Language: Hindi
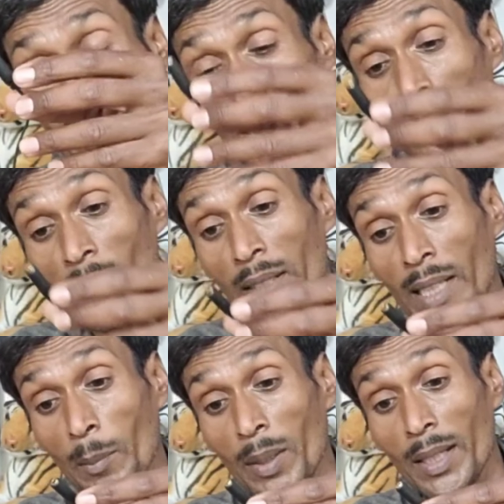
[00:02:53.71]
जैक वाली
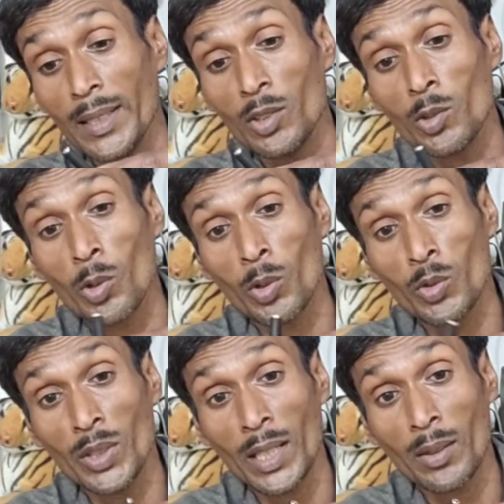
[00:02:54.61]
कैबिल है जो
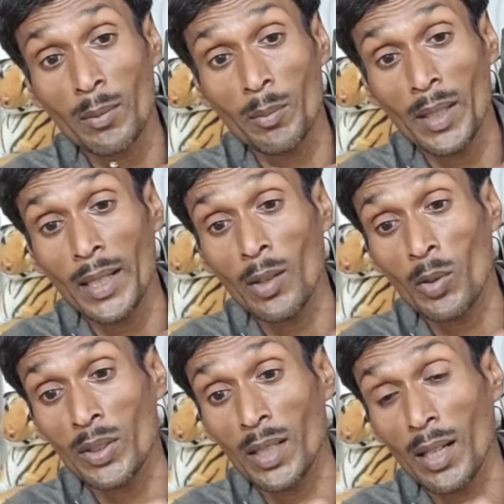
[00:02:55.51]
दोनों जैक में है
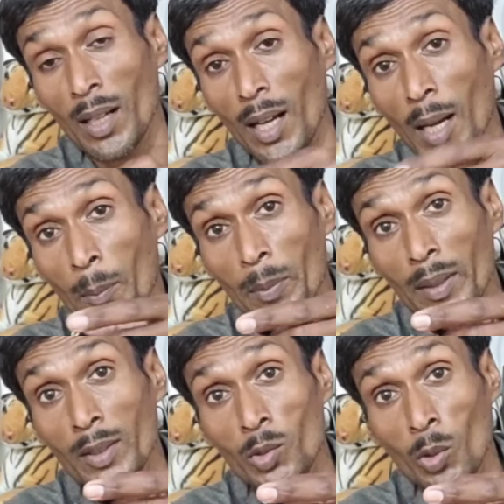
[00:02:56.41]
और यहाँ आप
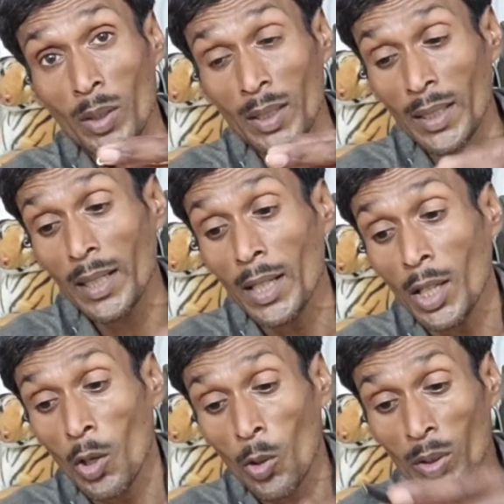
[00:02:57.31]
सॉकेट है
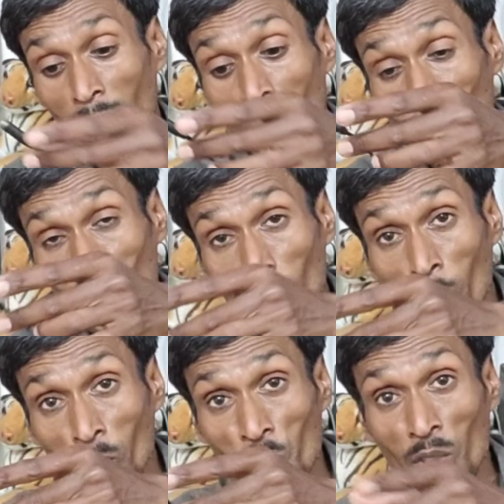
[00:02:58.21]
और ये दोस्तों
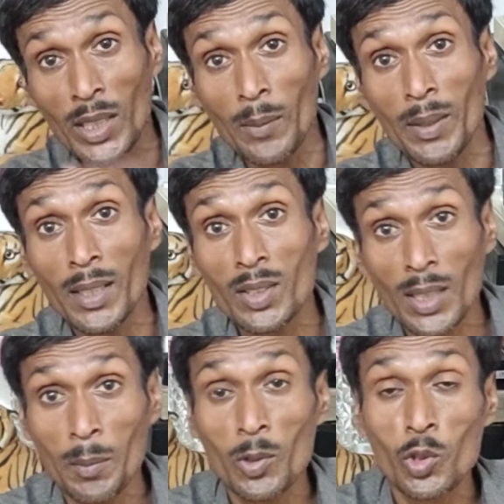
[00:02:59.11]
बहुत अच्छी कैबिल है
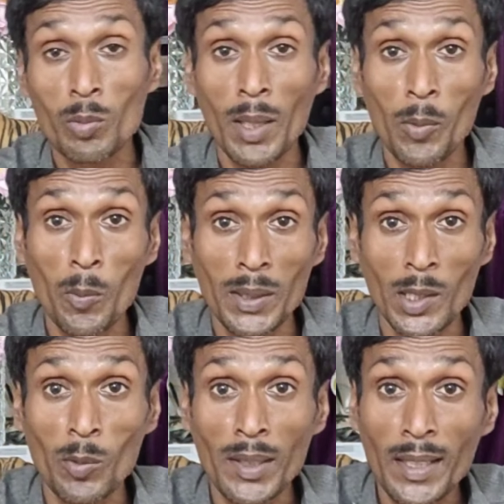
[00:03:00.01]
इसका भी दोस्तों मैं आपको
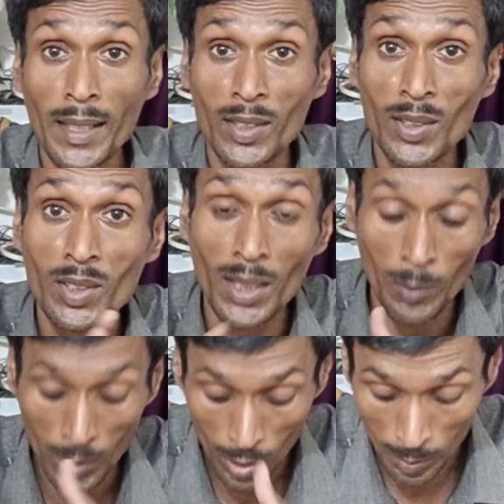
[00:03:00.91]
बताऊँगा कि कैसे इस
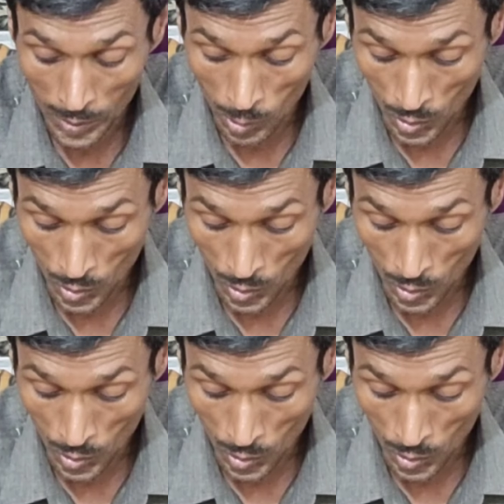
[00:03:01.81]
कैबिल को हम